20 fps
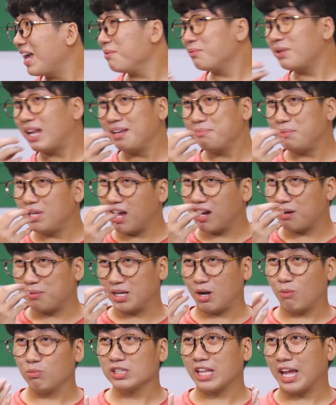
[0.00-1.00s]
lấy, lấy bây giờ
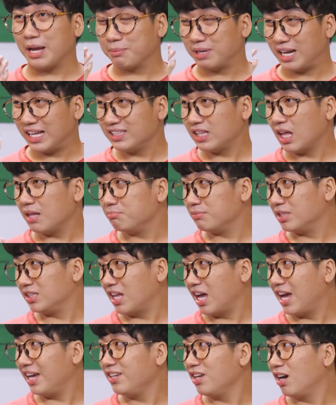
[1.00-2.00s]
mày không có tiền mà lấy tình
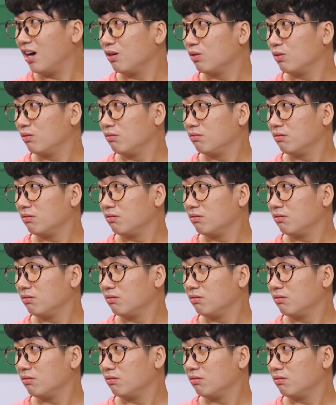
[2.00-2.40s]
mình thế vô